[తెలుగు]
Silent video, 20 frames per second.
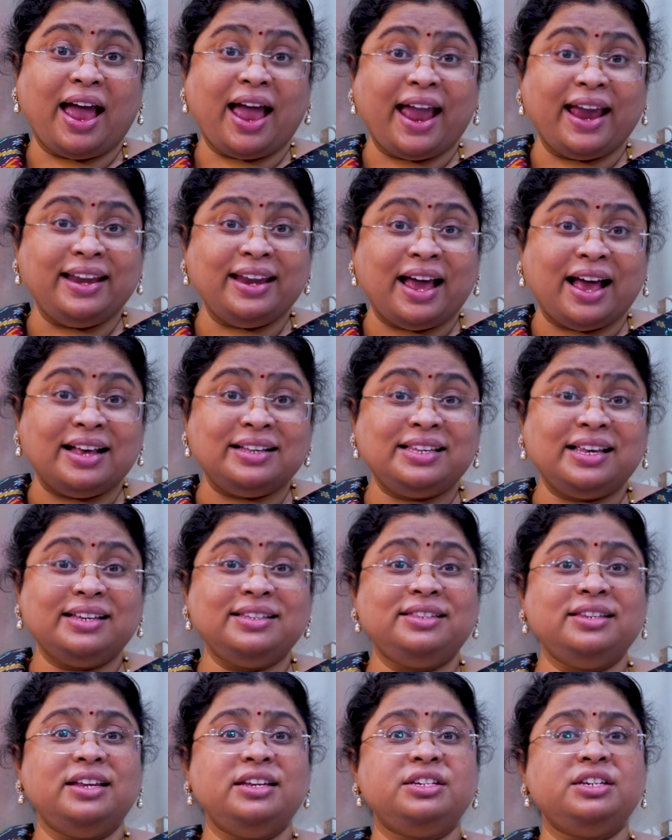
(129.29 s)
ఆయన
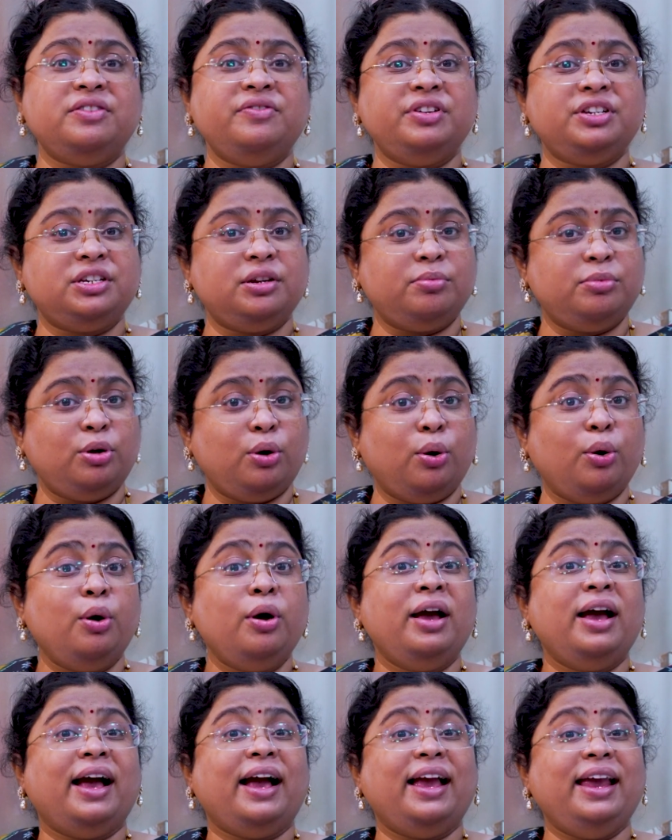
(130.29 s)
అసాసినేషన్ విషయంలో
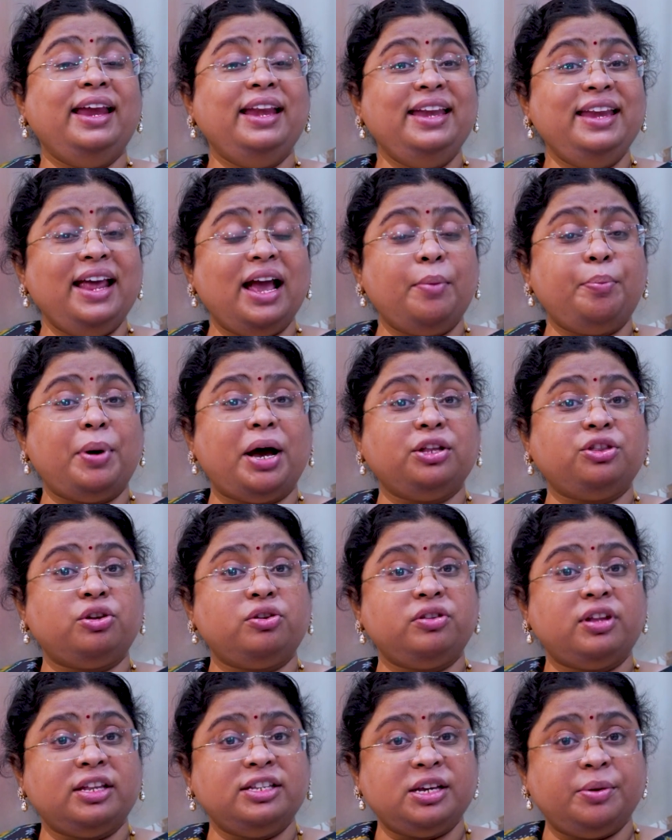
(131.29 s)
ఇండియా పాత్ర
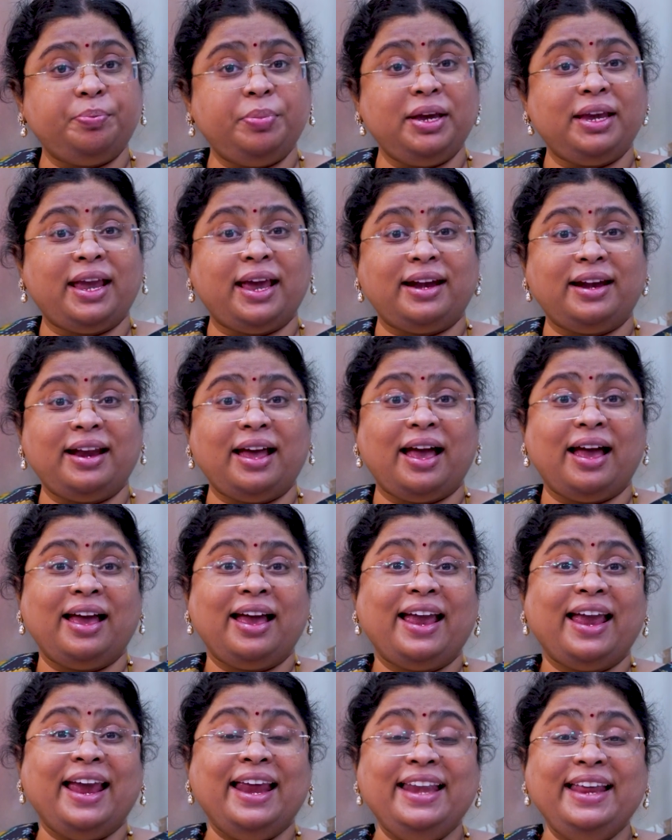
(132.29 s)
ఉందని చెప్పి కెనడా
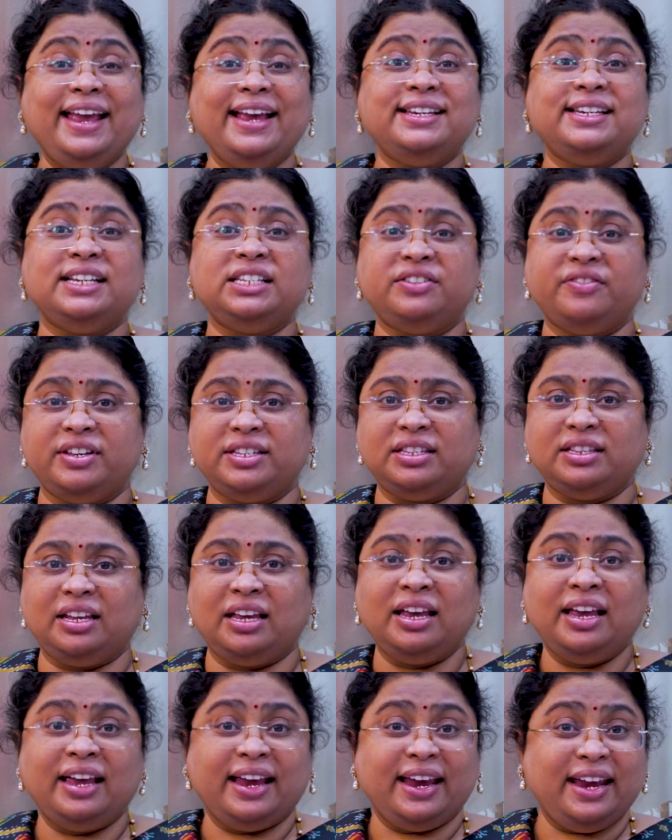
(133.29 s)
ఎలిగేషన్స్ వేసింది
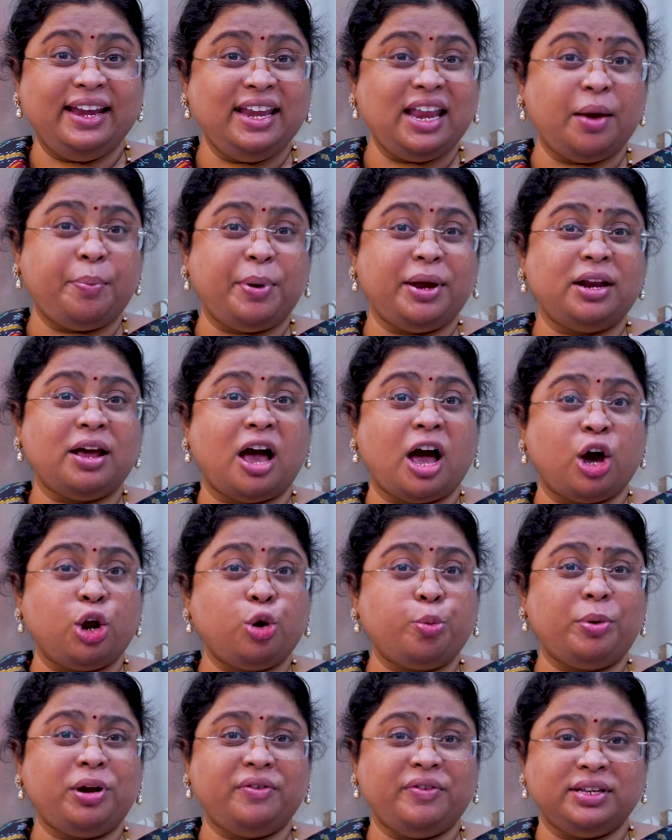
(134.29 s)
ఇండియా పైన
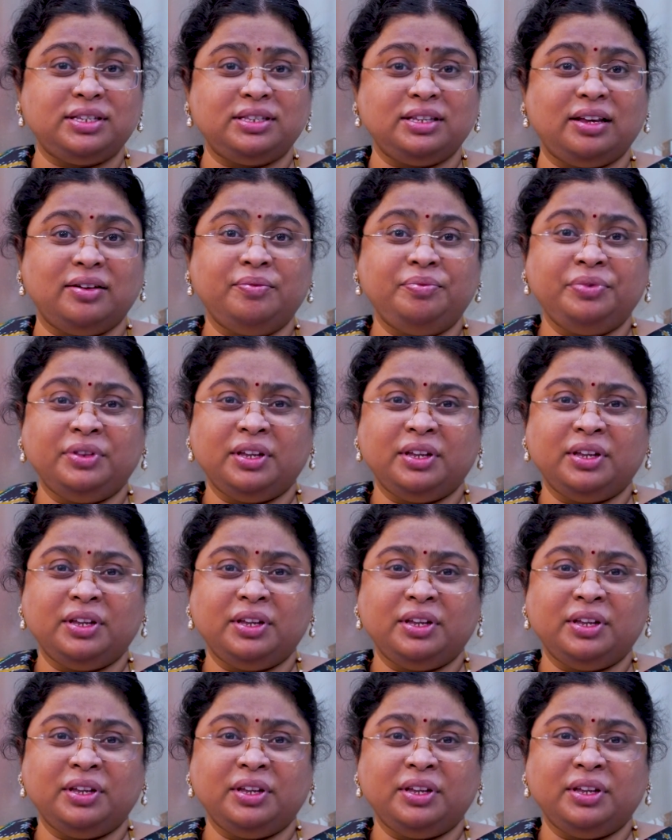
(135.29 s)
ఆరోపణలు వేసింది